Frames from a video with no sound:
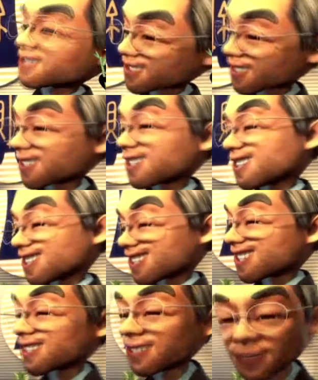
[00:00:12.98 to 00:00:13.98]
乱丢
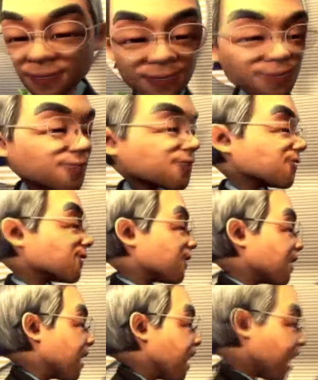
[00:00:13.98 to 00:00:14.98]
的发票赶
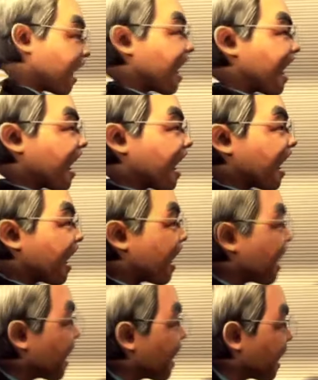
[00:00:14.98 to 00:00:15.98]
快找出
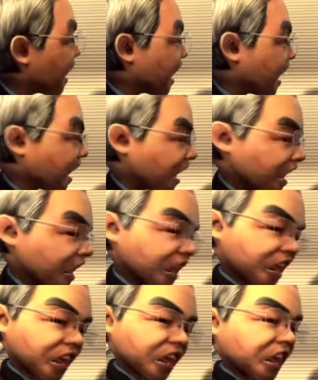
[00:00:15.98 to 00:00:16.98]
来！千万富
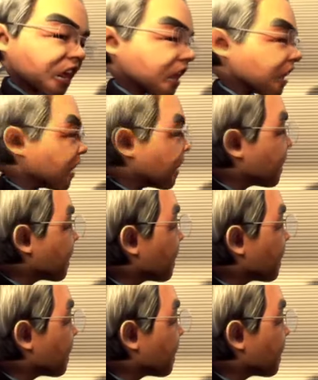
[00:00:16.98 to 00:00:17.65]
翁是你吗？